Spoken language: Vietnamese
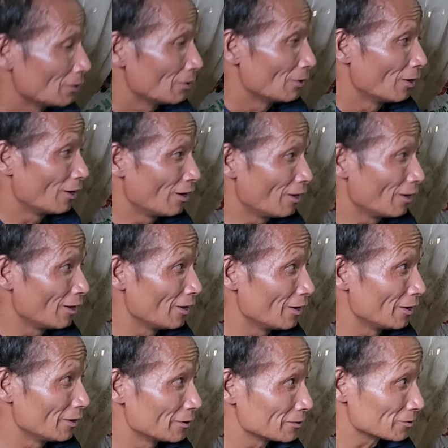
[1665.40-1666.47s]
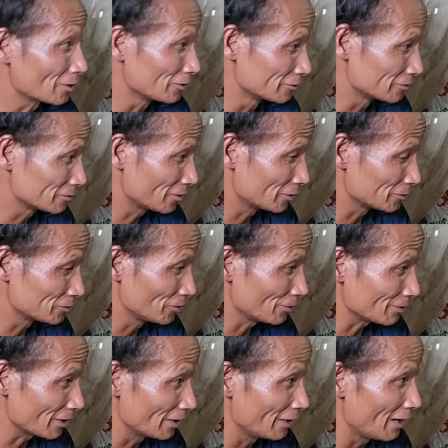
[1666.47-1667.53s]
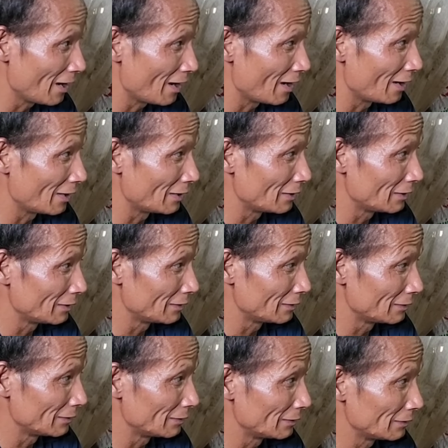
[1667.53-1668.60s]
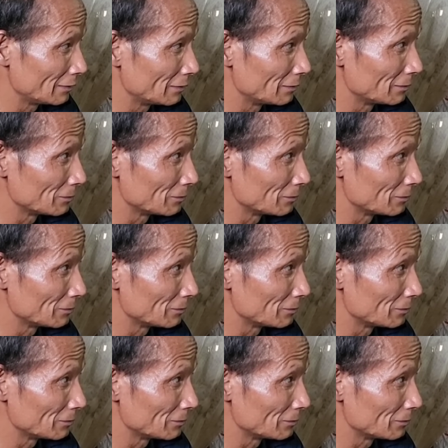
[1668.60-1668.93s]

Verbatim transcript: Ô, từ tổ chức cái uh,